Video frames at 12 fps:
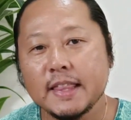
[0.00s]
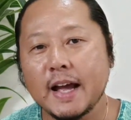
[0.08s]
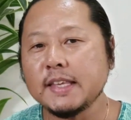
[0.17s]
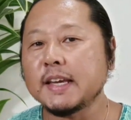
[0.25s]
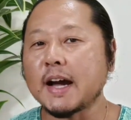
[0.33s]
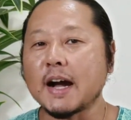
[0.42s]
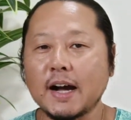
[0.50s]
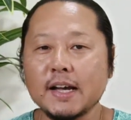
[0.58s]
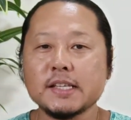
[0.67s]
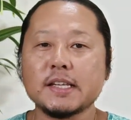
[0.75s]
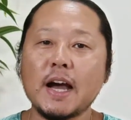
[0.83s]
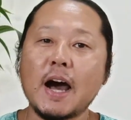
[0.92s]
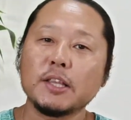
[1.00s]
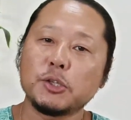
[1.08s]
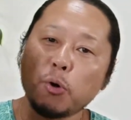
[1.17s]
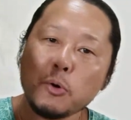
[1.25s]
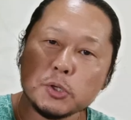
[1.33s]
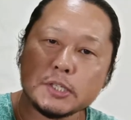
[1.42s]
何か歌詞が
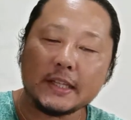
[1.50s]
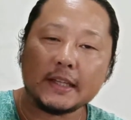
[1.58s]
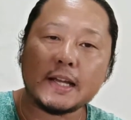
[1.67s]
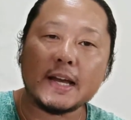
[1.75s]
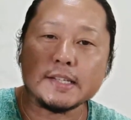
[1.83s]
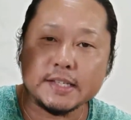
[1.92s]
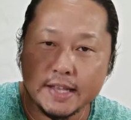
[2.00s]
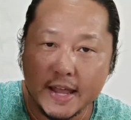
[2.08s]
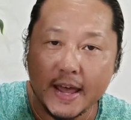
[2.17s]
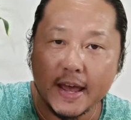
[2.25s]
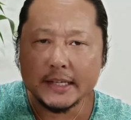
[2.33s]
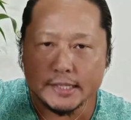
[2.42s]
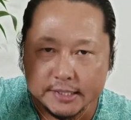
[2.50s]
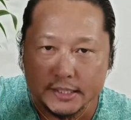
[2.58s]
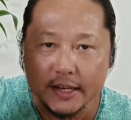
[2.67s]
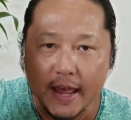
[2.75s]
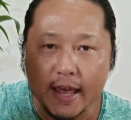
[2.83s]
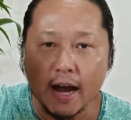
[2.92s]
上司に対して
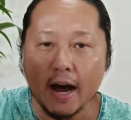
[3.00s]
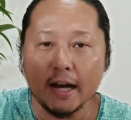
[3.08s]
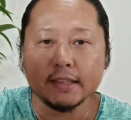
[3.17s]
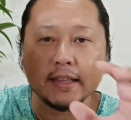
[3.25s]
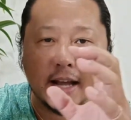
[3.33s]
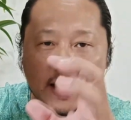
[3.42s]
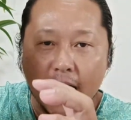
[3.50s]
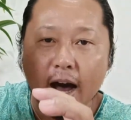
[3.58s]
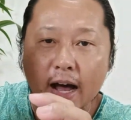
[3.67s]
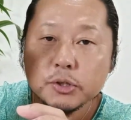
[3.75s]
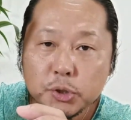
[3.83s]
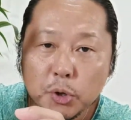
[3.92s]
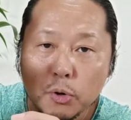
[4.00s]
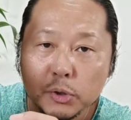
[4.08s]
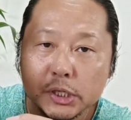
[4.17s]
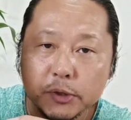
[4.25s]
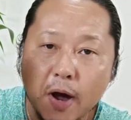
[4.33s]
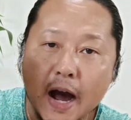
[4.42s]
失礼があったら、上
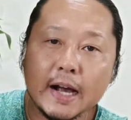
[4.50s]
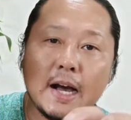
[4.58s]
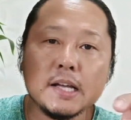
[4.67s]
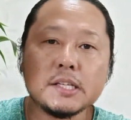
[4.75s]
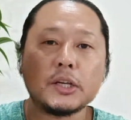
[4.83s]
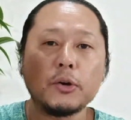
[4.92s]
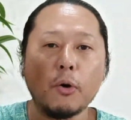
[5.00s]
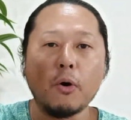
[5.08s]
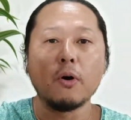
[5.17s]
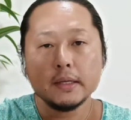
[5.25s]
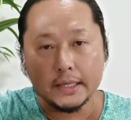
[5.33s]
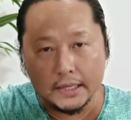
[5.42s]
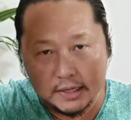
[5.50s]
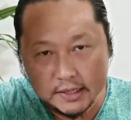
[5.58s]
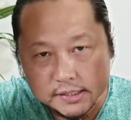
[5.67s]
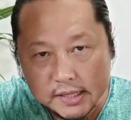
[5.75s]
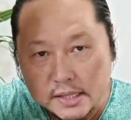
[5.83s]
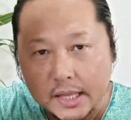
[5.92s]
司は歌詞を切り
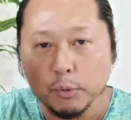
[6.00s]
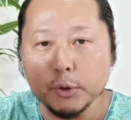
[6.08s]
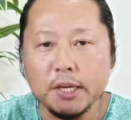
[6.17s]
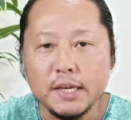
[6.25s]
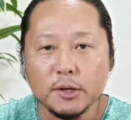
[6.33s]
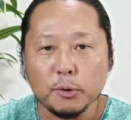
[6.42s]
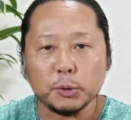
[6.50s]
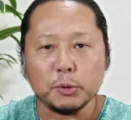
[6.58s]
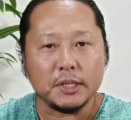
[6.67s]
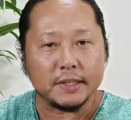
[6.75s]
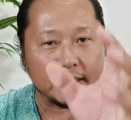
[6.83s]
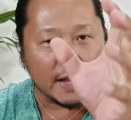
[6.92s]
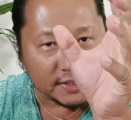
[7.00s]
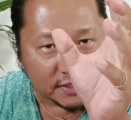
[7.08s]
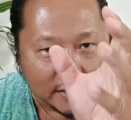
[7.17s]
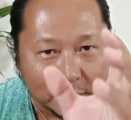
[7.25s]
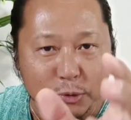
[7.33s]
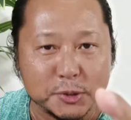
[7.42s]
捨ててもいいことになっ
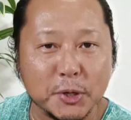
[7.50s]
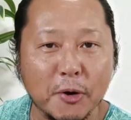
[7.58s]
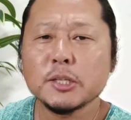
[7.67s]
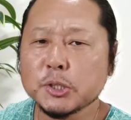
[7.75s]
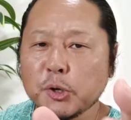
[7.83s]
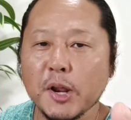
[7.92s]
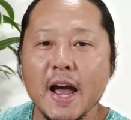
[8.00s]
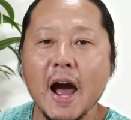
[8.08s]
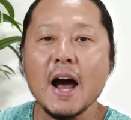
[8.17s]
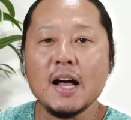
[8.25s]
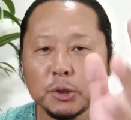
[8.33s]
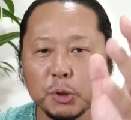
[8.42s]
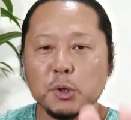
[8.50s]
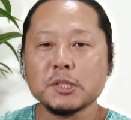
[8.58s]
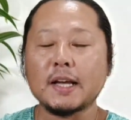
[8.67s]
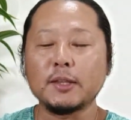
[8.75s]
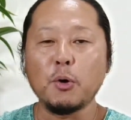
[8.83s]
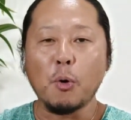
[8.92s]
ているんですよ。それが土
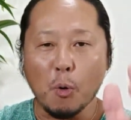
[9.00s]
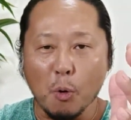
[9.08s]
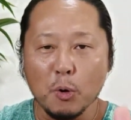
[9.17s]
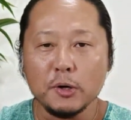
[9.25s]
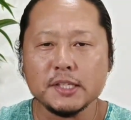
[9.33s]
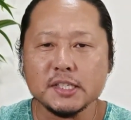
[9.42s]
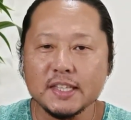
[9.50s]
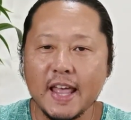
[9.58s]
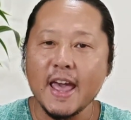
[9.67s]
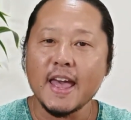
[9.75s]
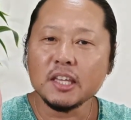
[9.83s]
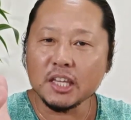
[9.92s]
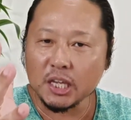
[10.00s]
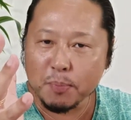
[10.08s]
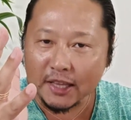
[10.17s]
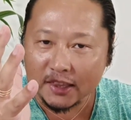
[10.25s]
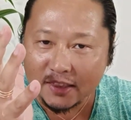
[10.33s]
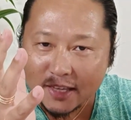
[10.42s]
佐の法律で決
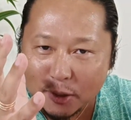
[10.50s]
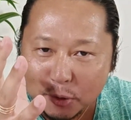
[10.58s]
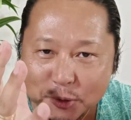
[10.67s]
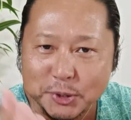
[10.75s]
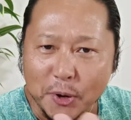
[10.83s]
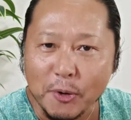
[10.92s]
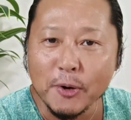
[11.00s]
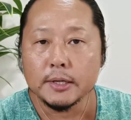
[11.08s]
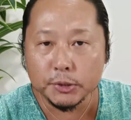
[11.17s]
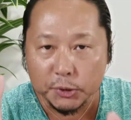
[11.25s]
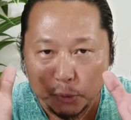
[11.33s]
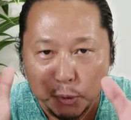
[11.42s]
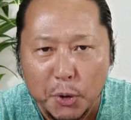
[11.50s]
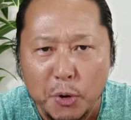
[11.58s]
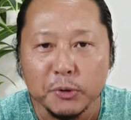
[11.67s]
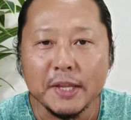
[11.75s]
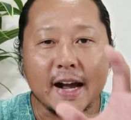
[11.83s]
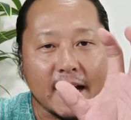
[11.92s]
まっているんですよ。その
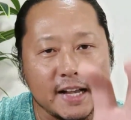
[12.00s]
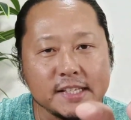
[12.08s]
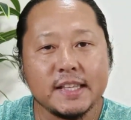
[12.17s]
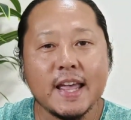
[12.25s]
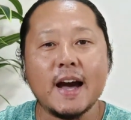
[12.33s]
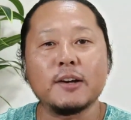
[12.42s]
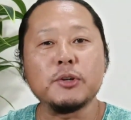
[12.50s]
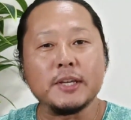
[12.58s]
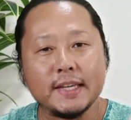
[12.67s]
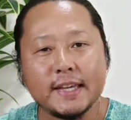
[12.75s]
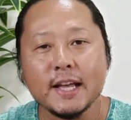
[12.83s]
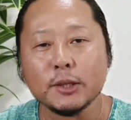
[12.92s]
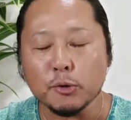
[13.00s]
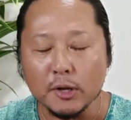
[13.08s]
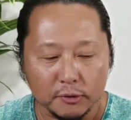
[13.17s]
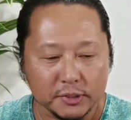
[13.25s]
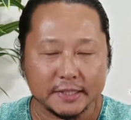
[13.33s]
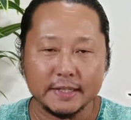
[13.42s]
ような歌詞である池田
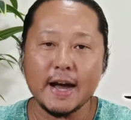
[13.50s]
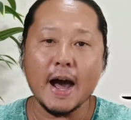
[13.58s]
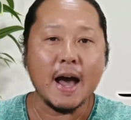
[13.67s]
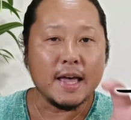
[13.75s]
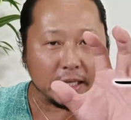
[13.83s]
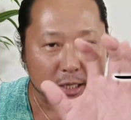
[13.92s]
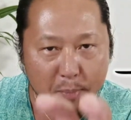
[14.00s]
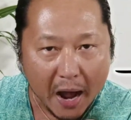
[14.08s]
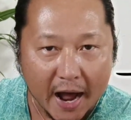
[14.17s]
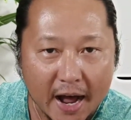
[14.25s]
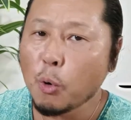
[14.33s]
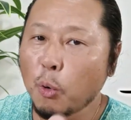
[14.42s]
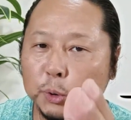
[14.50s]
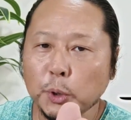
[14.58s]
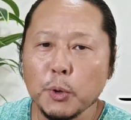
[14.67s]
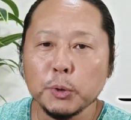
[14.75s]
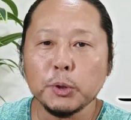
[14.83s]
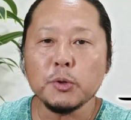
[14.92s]
虎之進が今、
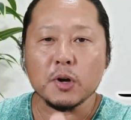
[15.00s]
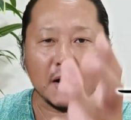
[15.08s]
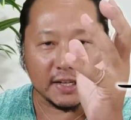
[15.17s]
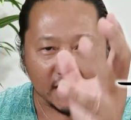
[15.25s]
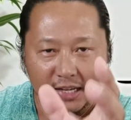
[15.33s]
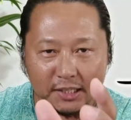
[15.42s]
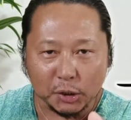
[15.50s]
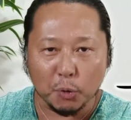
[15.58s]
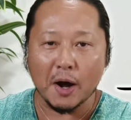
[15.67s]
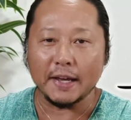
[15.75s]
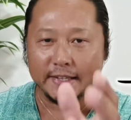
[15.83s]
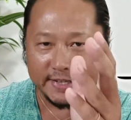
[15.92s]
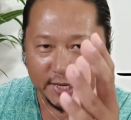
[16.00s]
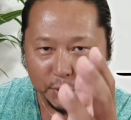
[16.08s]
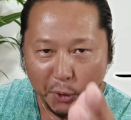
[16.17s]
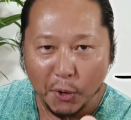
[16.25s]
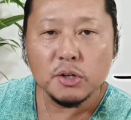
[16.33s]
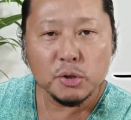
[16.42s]
弟の仇とはいえ
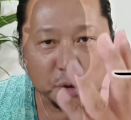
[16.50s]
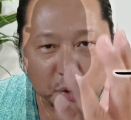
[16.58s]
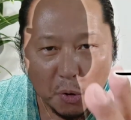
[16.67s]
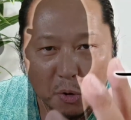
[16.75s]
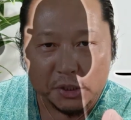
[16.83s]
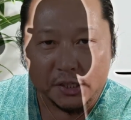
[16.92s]
ど、上